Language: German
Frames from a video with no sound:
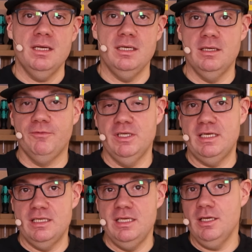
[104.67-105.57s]
eh für die
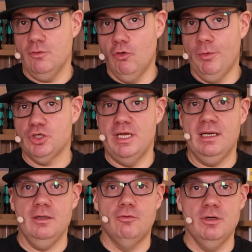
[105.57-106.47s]
Knie,
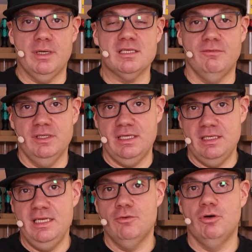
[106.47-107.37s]
Oberschenkel hohe, also für die
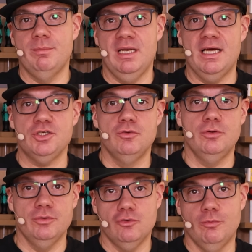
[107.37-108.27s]
Knie eine hohe
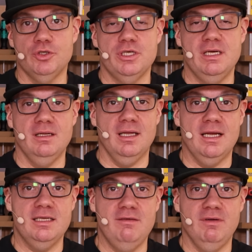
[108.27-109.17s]
Belastung und Oberschenkel
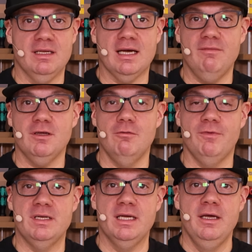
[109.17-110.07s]
relativ viel
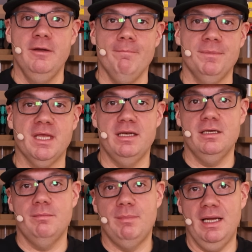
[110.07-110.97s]
Kraftaufwand. Und dann
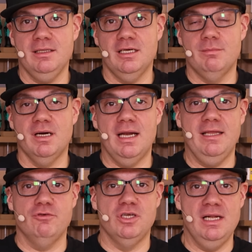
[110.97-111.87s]
merkt er immer
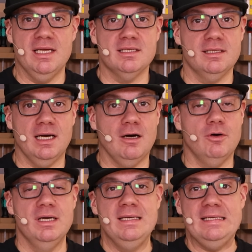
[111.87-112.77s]
relativ schnell, dass er da
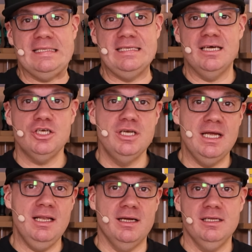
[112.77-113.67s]
auch sehr
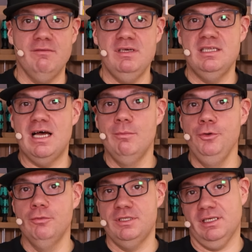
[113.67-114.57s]
schnell an gewissen
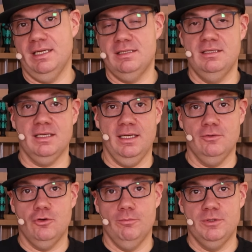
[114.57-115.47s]
Ermüdungsgrenzen
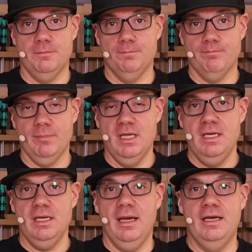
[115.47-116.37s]
drankommt.
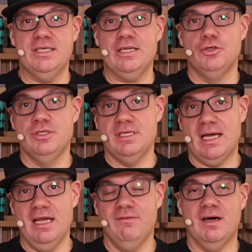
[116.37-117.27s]
Ist Satzstütze halt
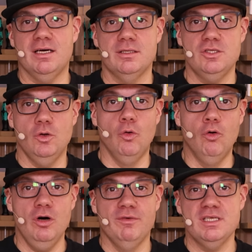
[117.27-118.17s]
einfach zu
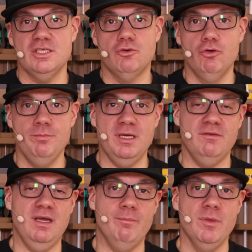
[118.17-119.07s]
hoch, wird es zu
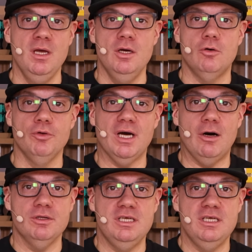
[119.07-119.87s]
unbequem oder auch